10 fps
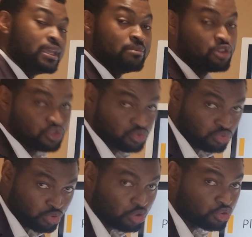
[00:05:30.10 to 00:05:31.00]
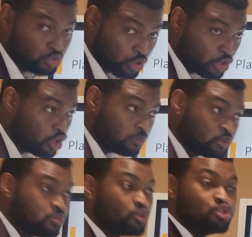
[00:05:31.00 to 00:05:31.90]
et bien sûr Docker
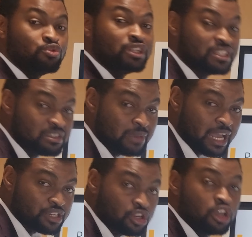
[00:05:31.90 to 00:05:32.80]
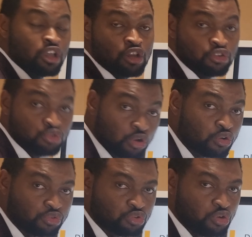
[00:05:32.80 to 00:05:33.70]
pour produire des images deux
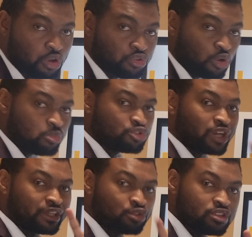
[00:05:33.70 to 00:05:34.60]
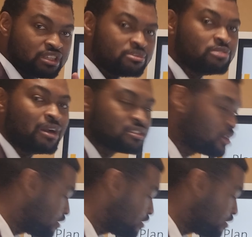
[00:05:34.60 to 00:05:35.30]
conteneurs. Donc, on produira deux types d'images dans